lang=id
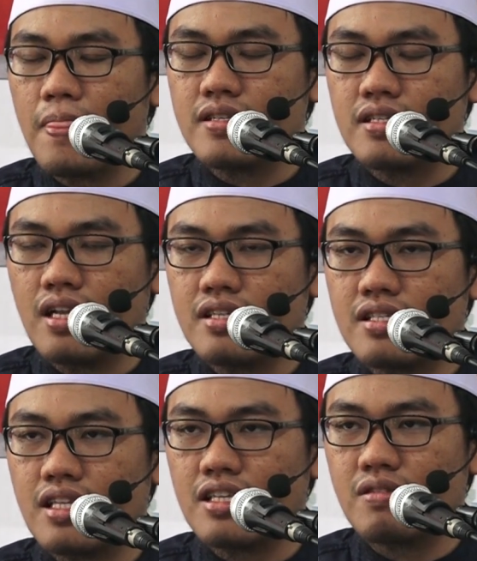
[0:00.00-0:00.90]
setelah
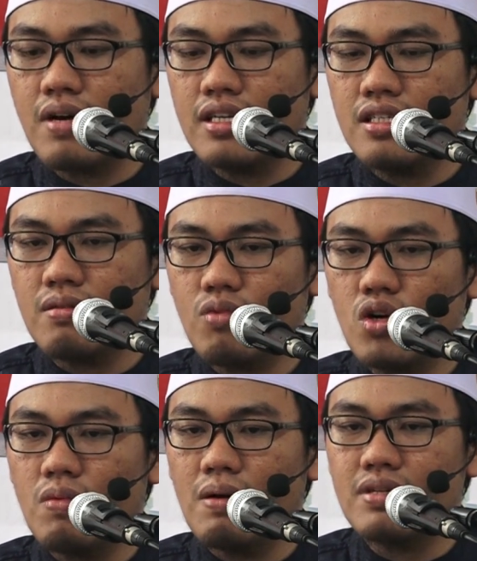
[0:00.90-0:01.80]
setetes mani
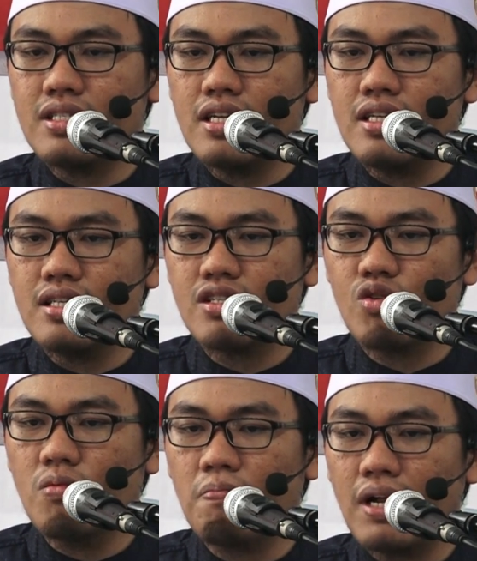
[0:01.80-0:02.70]
berubah menjadi
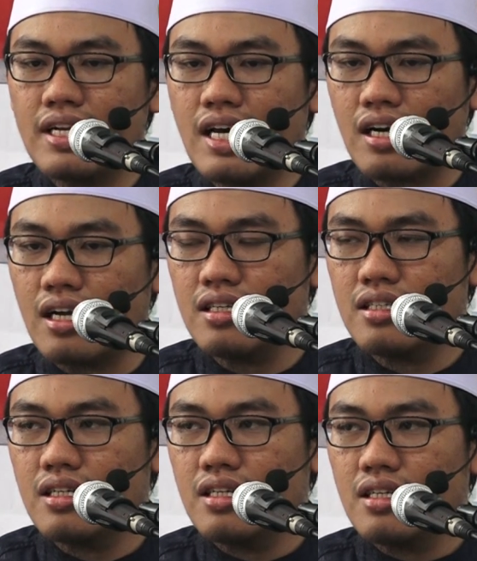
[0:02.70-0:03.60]
segumpal
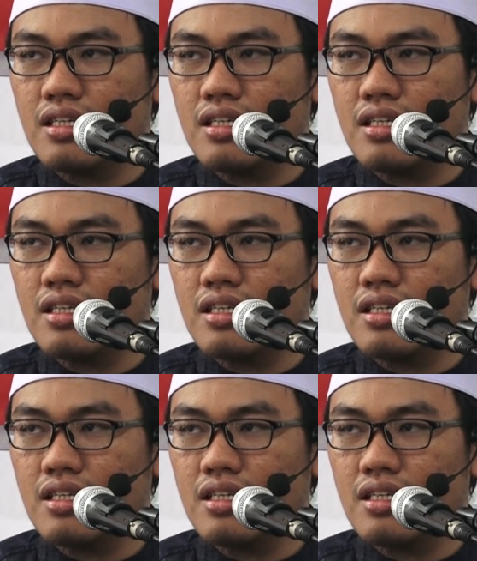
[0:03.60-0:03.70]
darah.